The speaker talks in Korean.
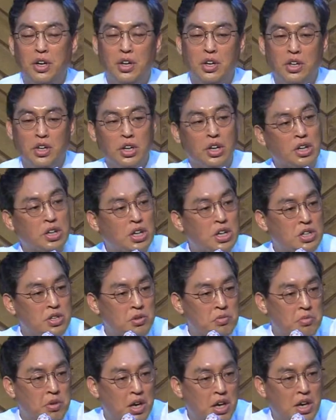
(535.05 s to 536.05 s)
이렇게
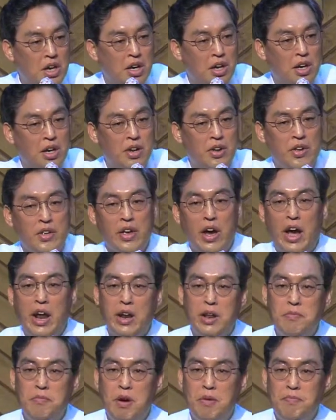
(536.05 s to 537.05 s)
정말
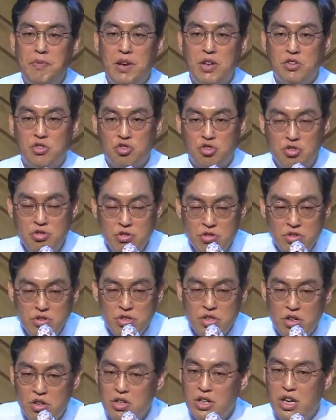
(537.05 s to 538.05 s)
하나님 앞에
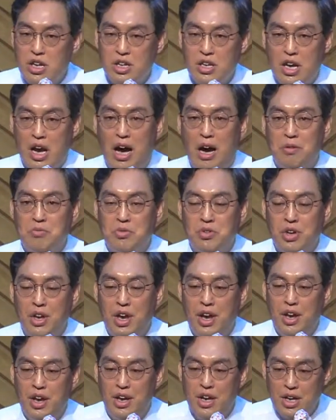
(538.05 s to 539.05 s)
충성된
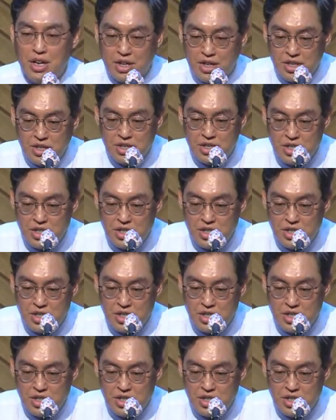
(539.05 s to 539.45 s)
가문의 그